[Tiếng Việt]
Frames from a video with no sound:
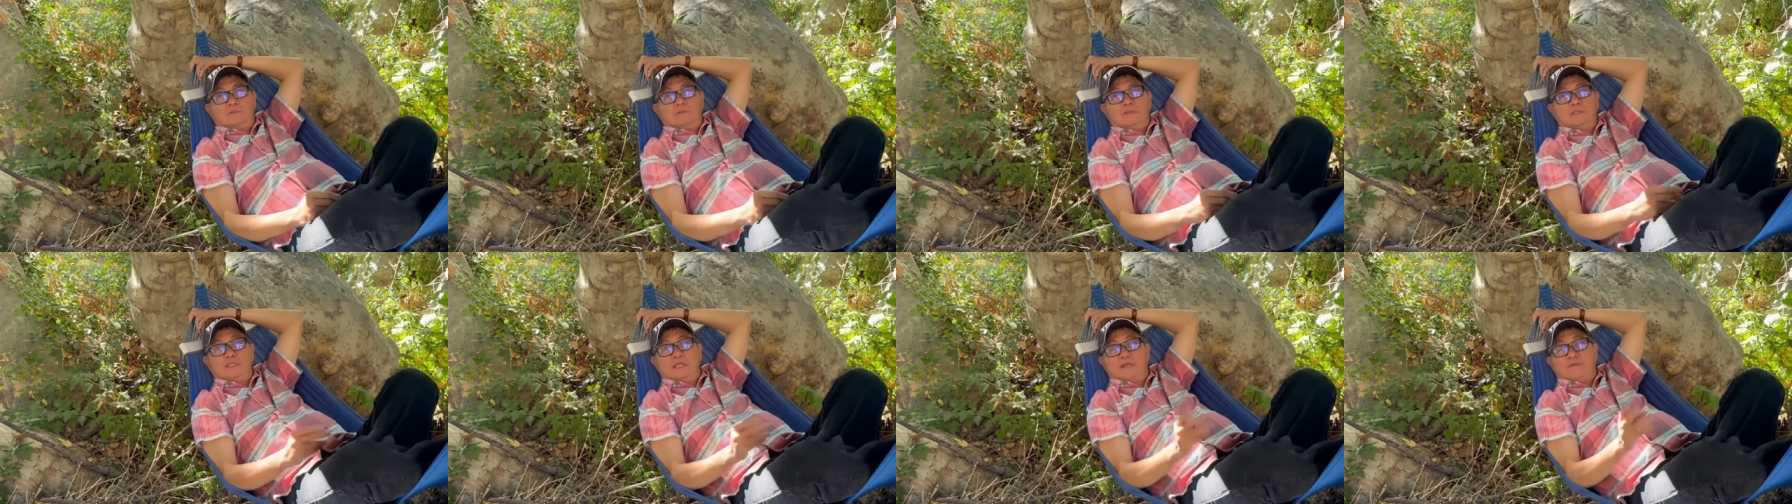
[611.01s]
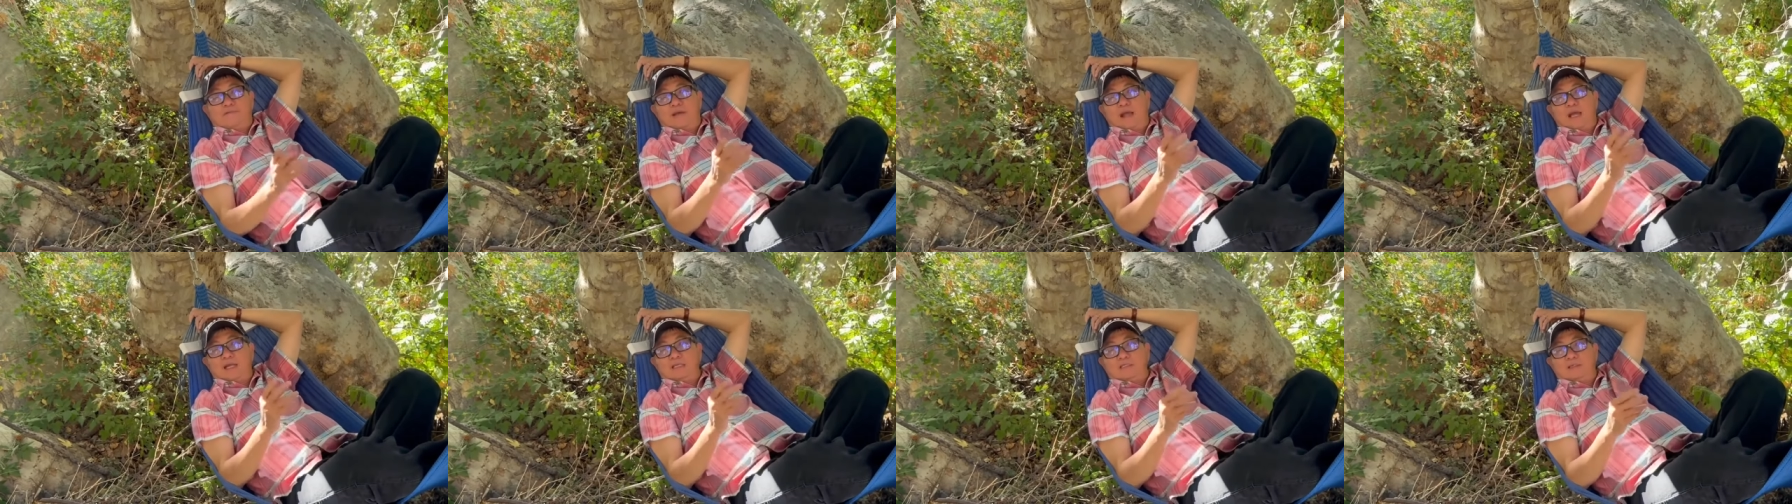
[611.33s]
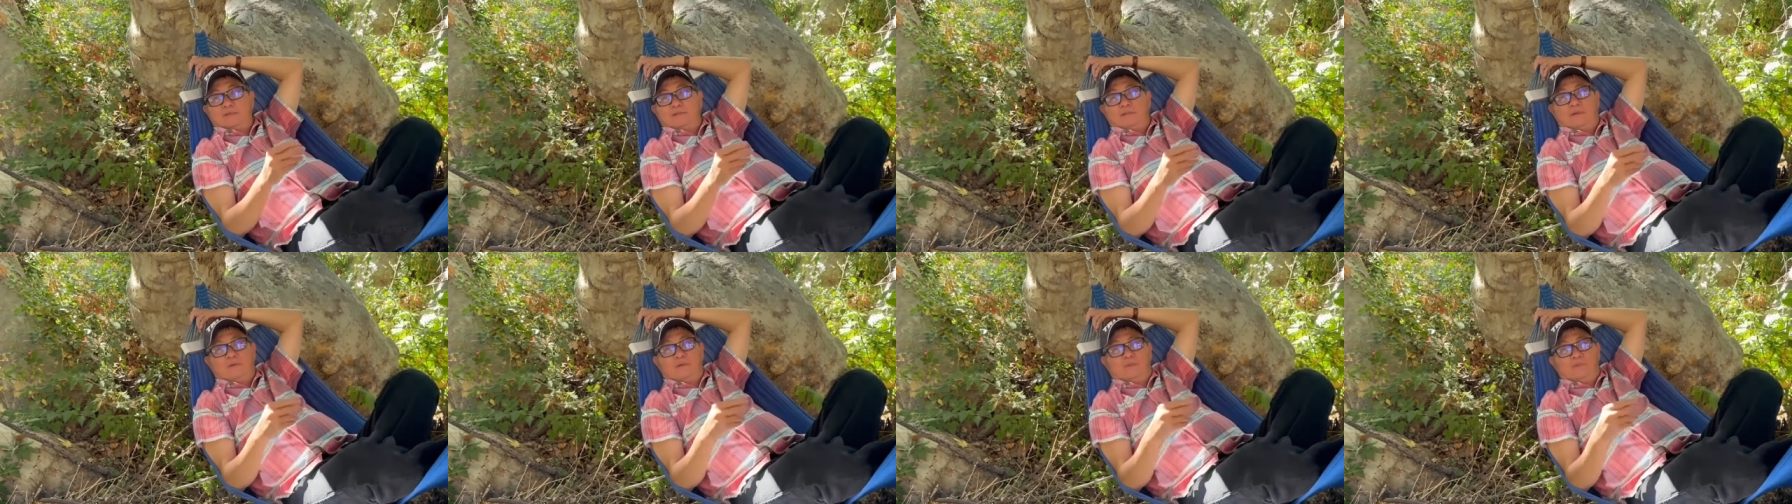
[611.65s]
nó sẽ phá
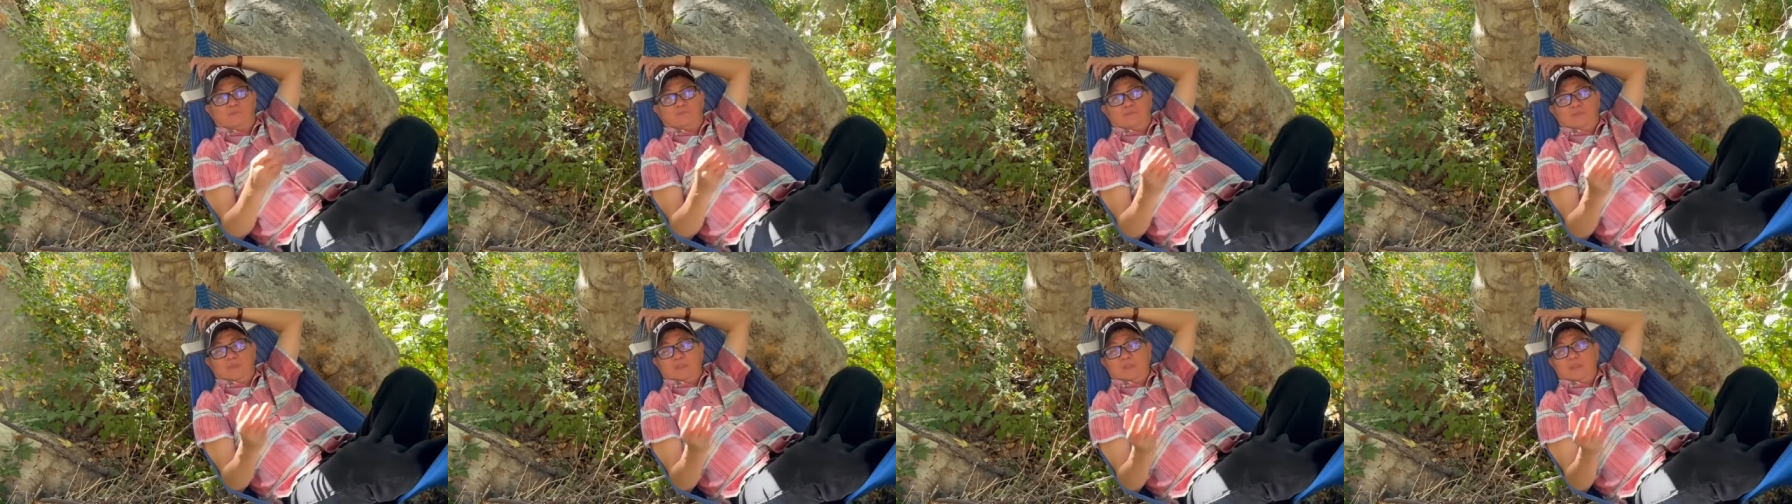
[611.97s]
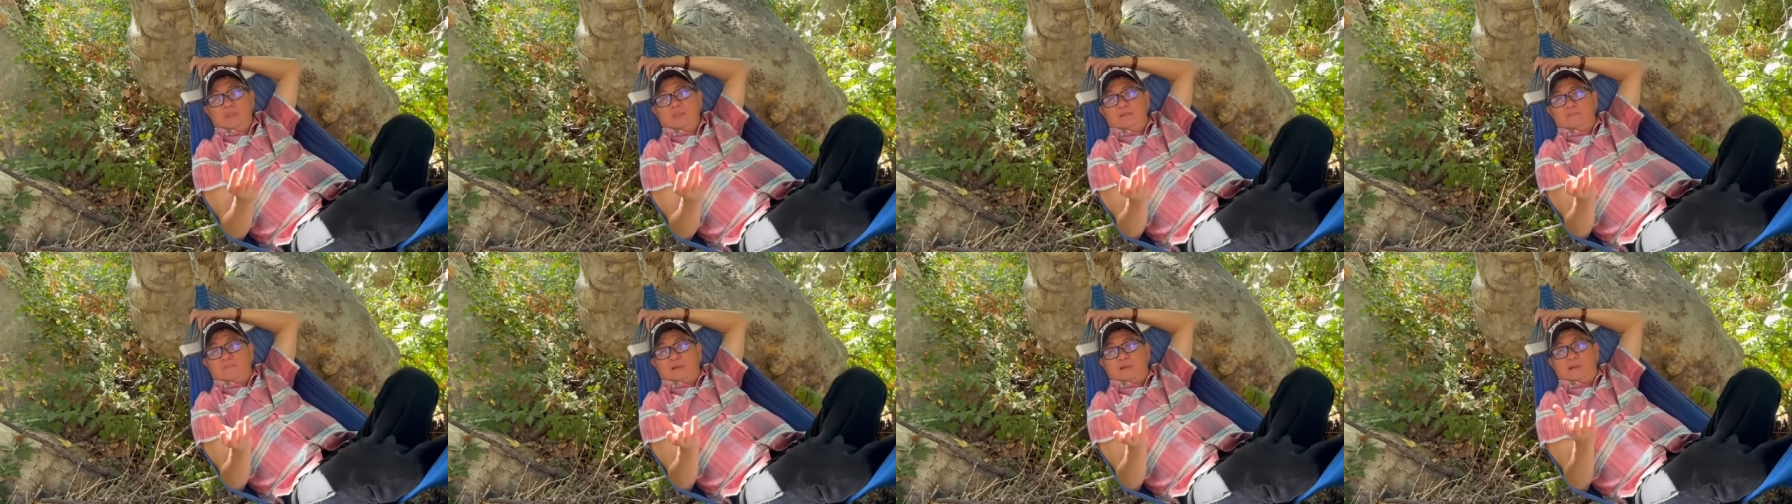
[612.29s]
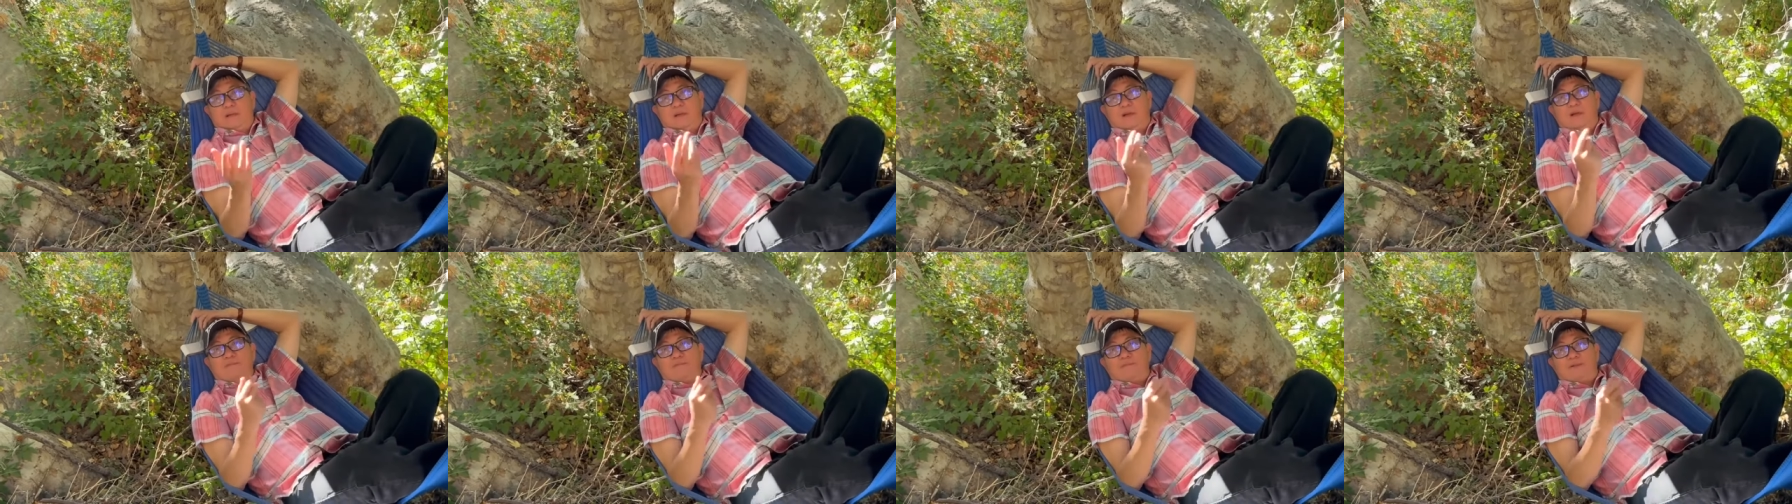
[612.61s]
sư phụ nhưng mà
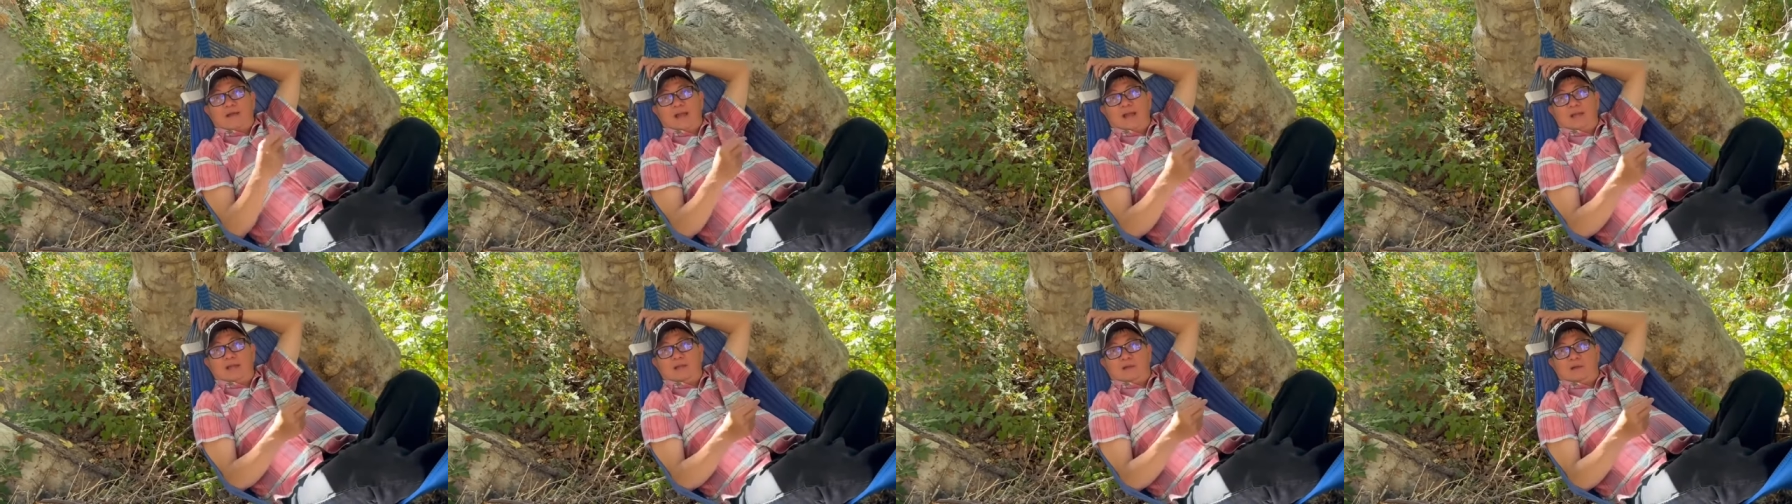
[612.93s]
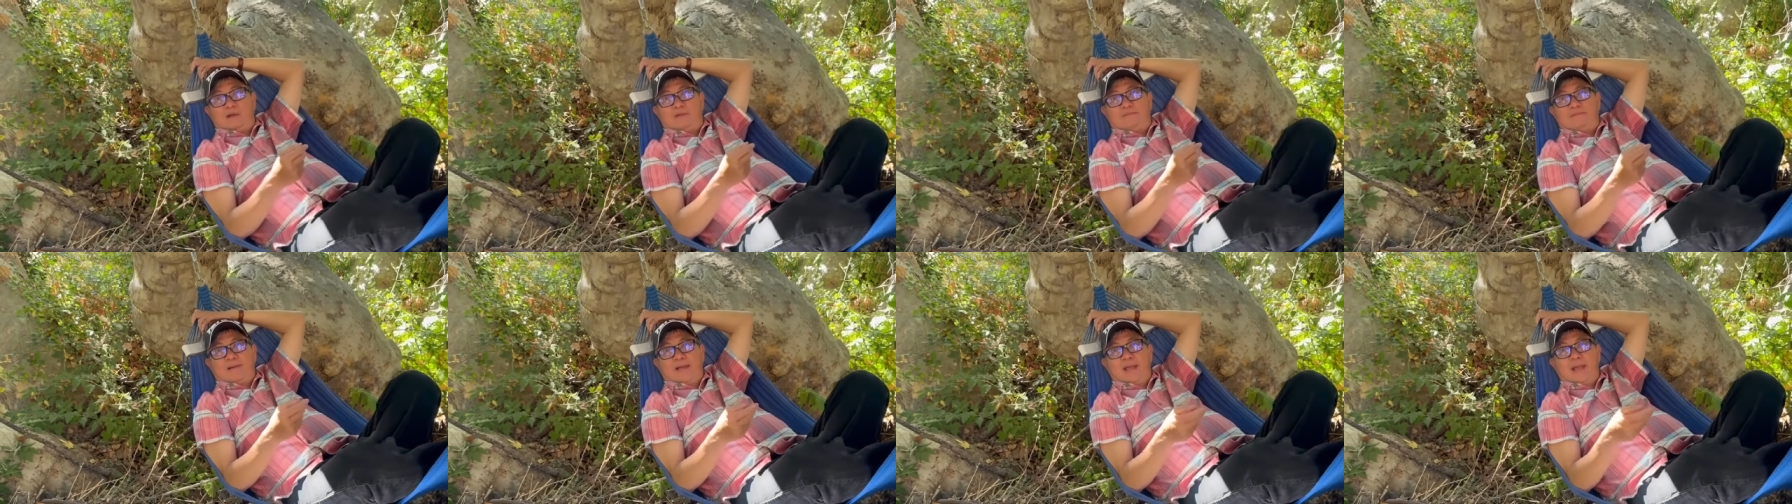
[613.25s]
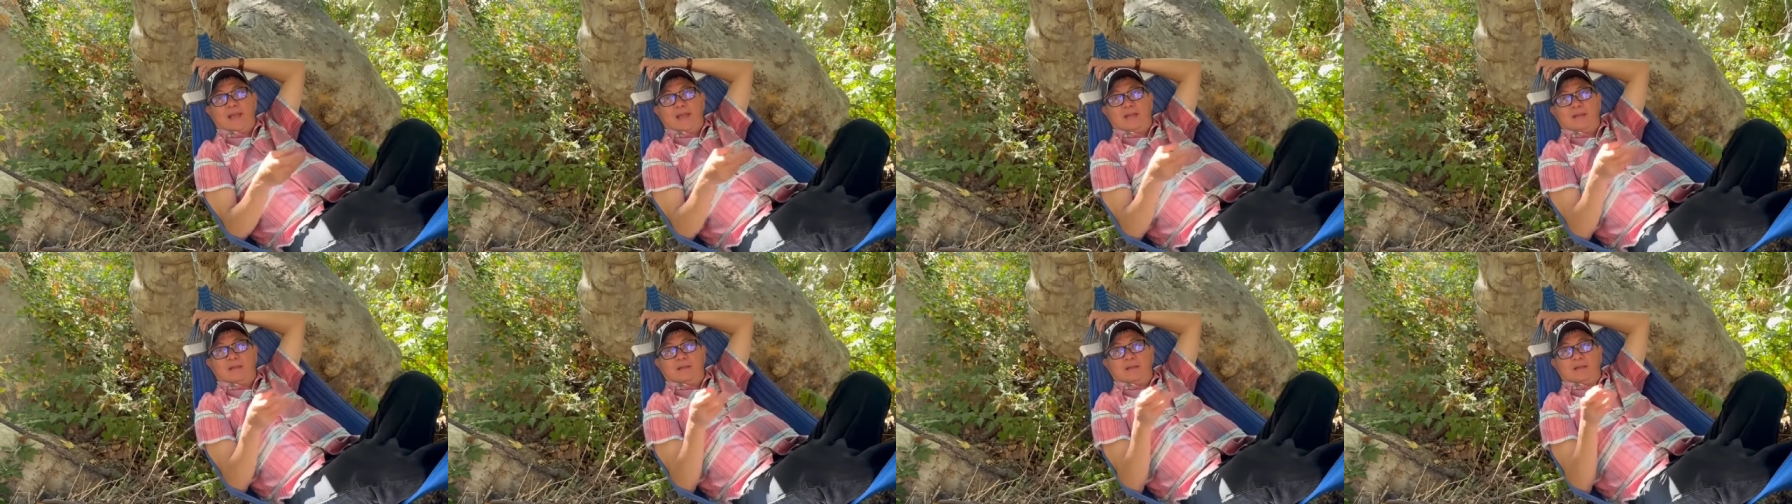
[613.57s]
nó phá là nó phá